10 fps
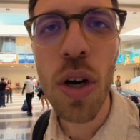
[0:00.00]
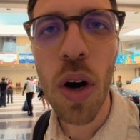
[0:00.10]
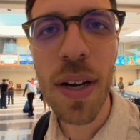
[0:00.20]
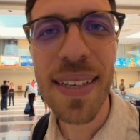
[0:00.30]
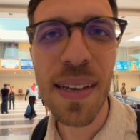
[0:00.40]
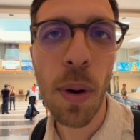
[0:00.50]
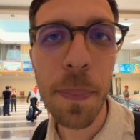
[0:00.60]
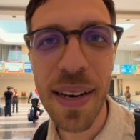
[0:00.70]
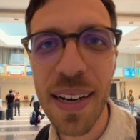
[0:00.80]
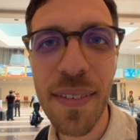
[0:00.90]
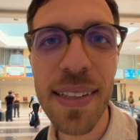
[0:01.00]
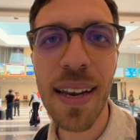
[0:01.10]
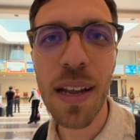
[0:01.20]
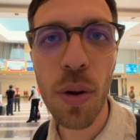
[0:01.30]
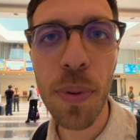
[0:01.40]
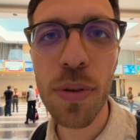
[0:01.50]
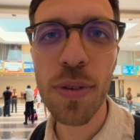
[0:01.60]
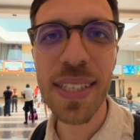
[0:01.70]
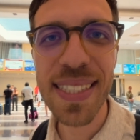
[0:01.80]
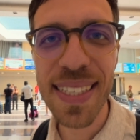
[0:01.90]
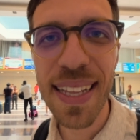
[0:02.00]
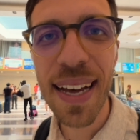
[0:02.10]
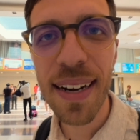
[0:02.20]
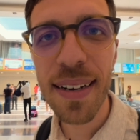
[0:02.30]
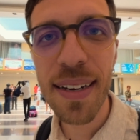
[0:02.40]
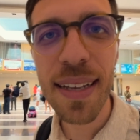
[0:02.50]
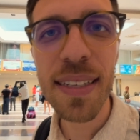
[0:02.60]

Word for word: Ok, siamo appena arrivati all'aeroporto di Zadar,